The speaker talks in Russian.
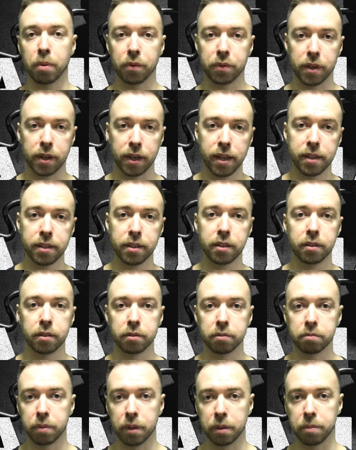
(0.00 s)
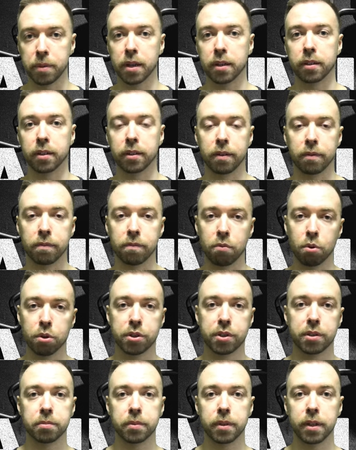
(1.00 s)
повторений примерно там
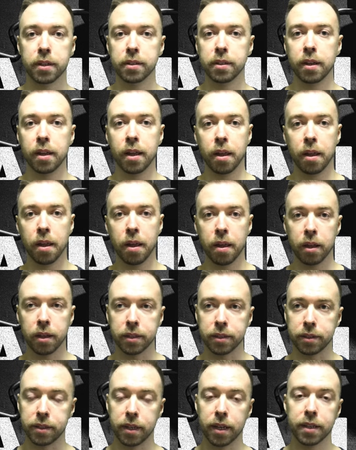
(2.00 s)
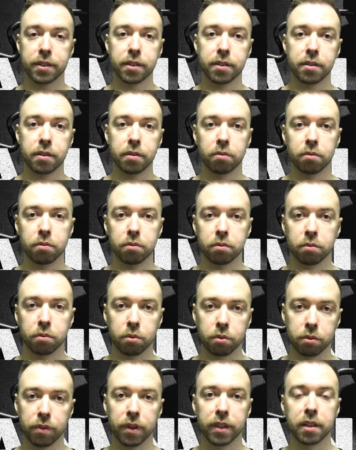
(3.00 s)
8, да, 10,
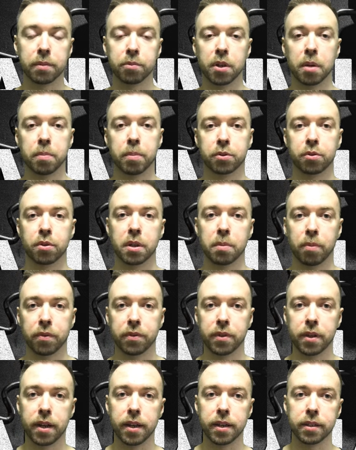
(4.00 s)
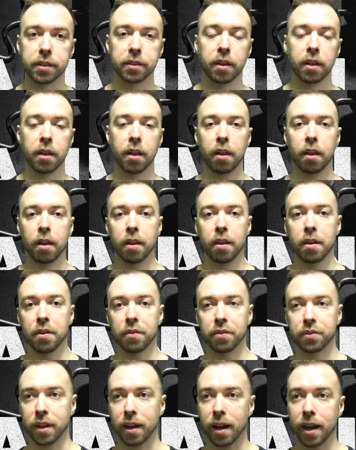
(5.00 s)
вот в этом диапазоне повторений.
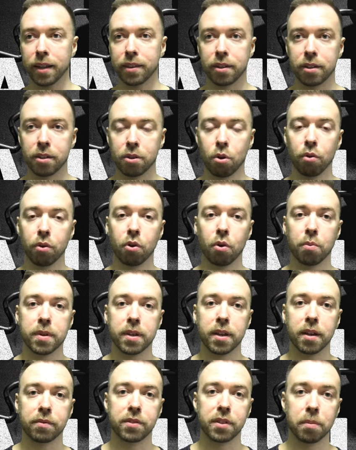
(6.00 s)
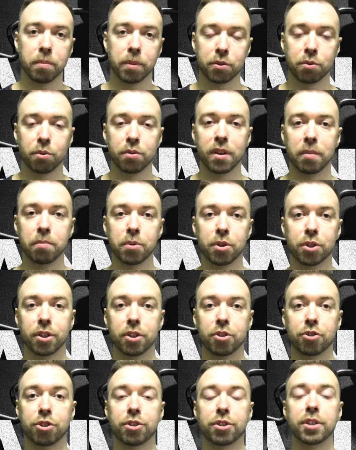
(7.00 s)
Вторая тренировка у меня в диапазоне
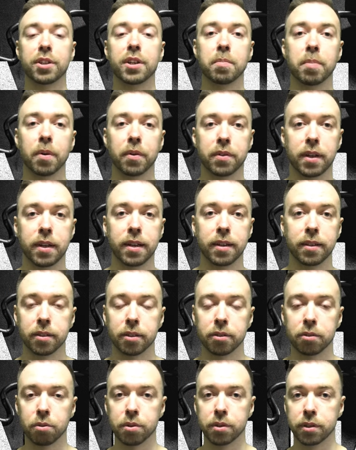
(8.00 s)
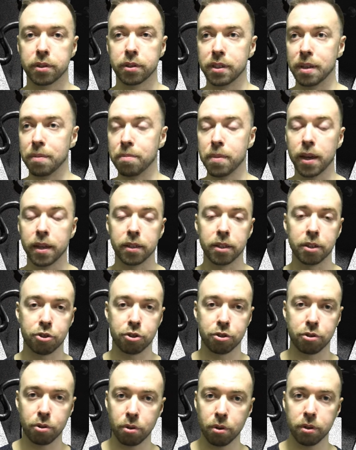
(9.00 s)
обычно 4 повторения, то есть не менее
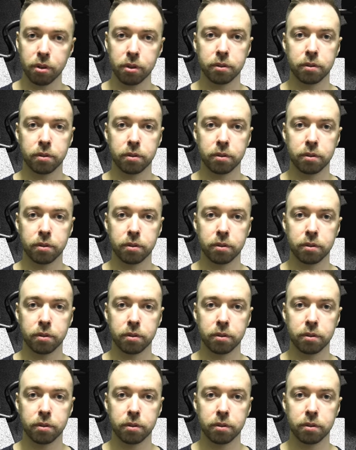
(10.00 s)
4,